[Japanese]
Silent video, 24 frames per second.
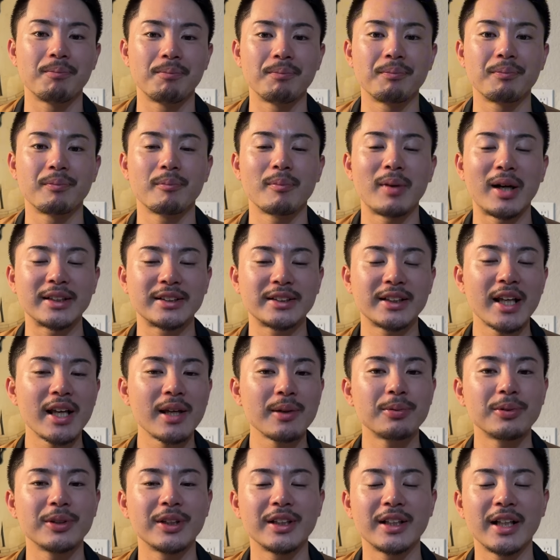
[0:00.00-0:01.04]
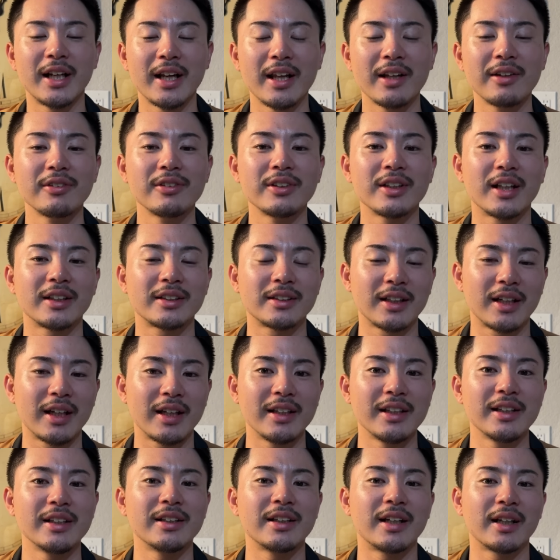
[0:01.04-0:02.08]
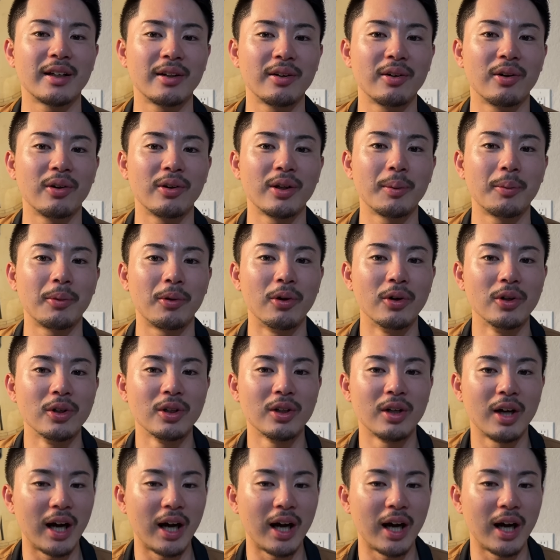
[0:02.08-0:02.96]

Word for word: うん、まあセーフになれるんだったらいいんだけどでも